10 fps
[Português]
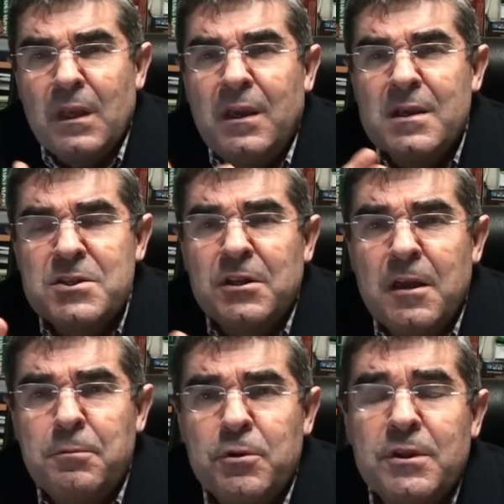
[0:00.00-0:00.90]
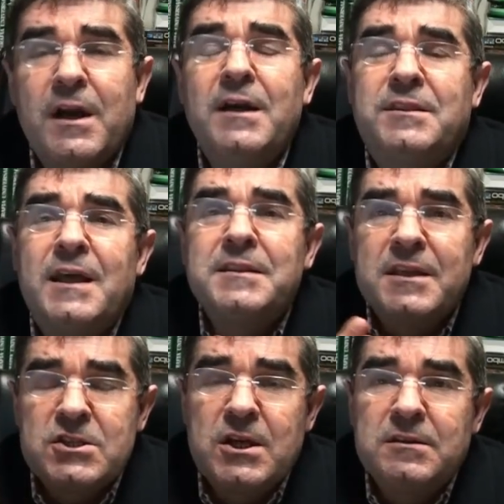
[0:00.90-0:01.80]
que esse livro de que
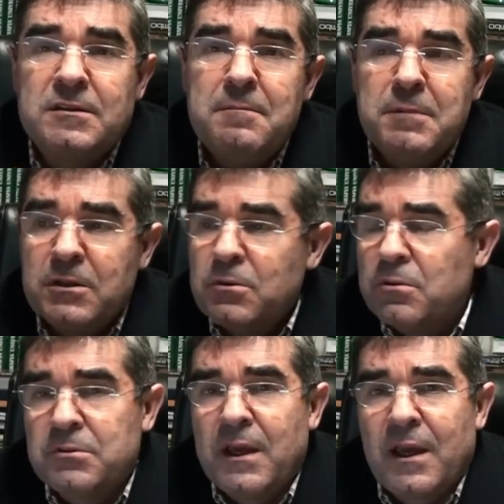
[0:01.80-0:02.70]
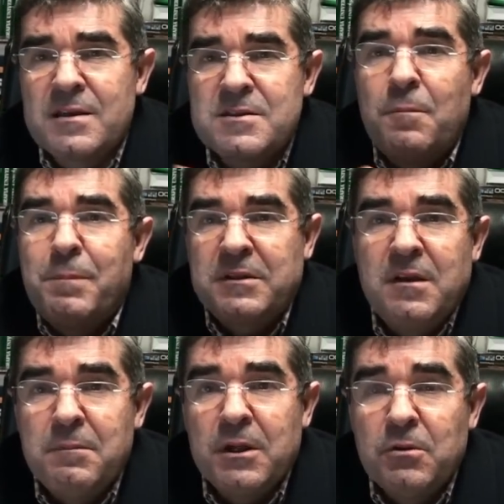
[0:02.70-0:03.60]
tanta gente tem medo não tem razão para
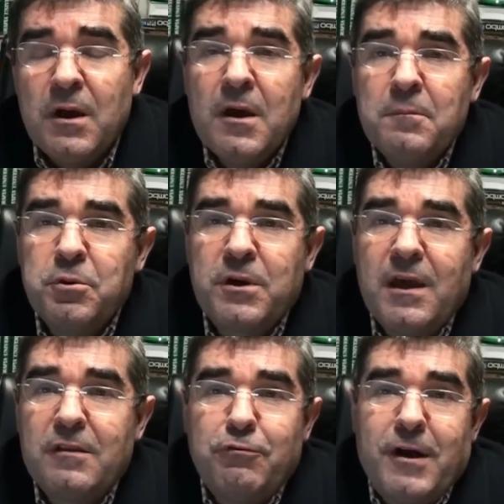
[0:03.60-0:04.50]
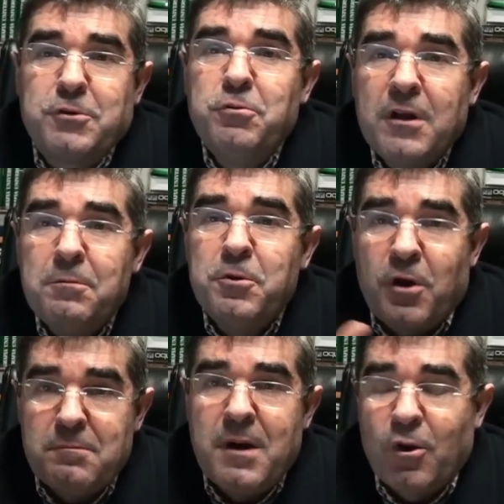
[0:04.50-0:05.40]
ter medo, porque é de facto um livro
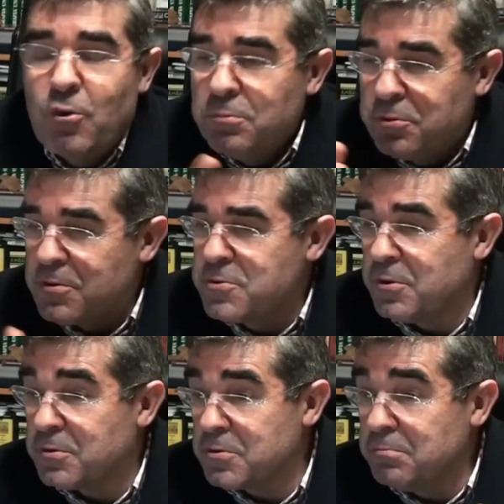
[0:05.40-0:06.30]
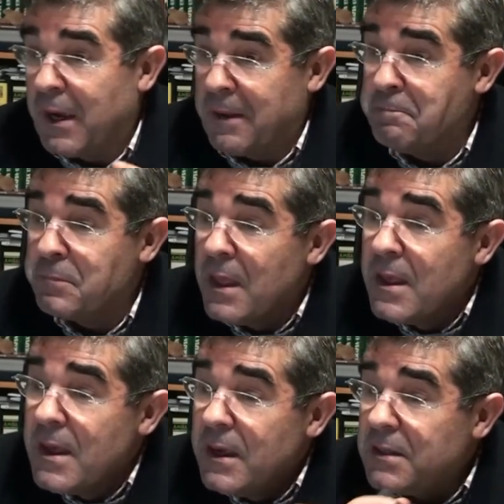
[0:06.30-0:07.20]
normal como todos os outros. Bem,
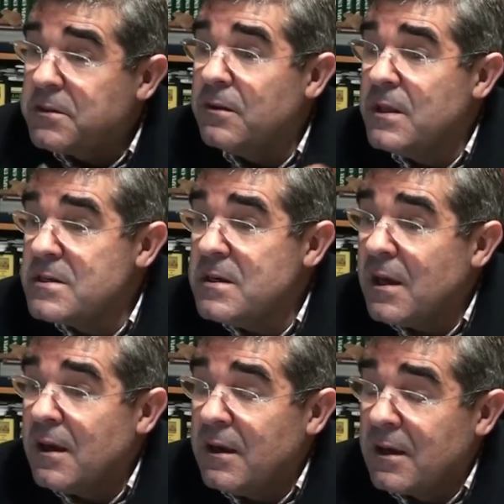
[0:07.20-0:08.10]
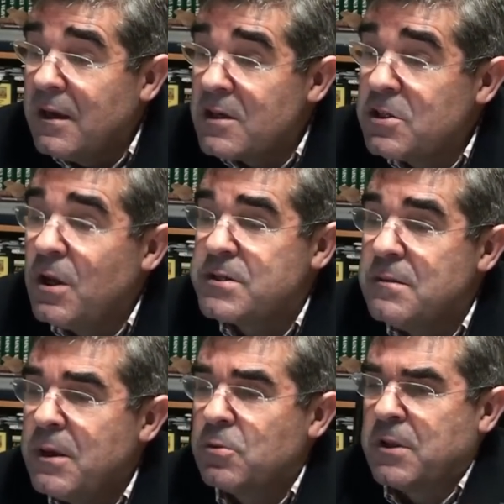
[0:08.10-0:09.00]
e então dizia aqui é este nosso
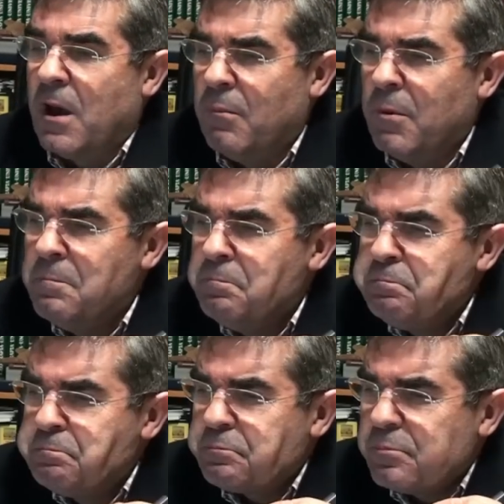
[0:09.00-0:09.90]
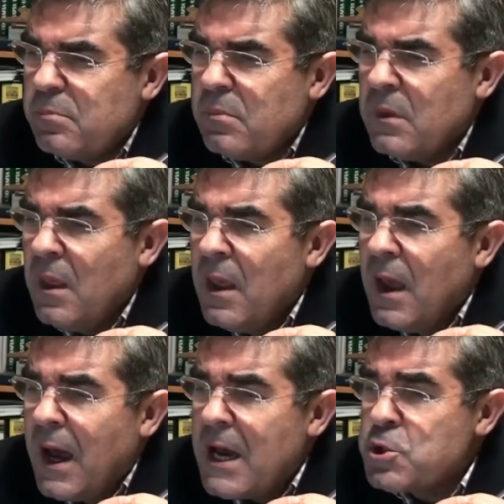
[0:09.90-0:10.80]
amigo Telmo:
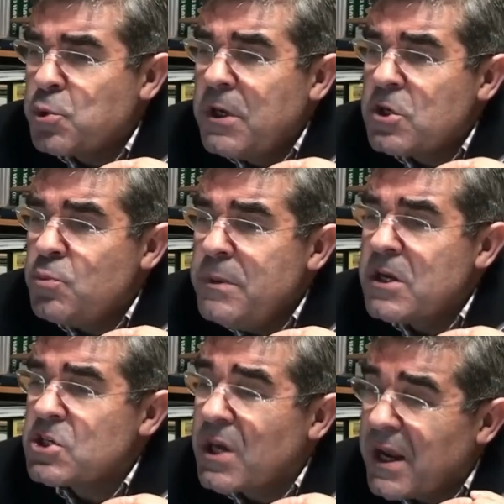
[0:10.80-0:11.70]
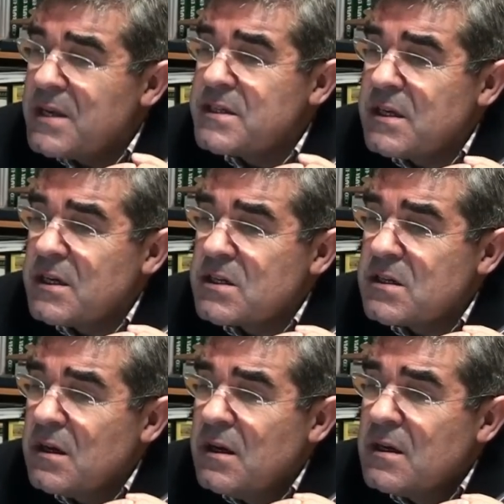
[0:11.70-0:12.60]
Acho que as minhas
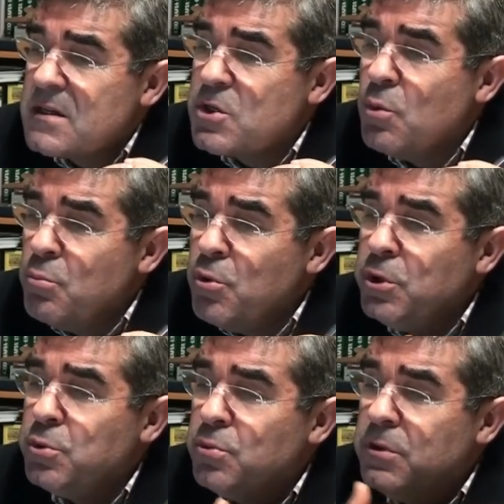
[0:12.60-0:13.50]
crenças são muito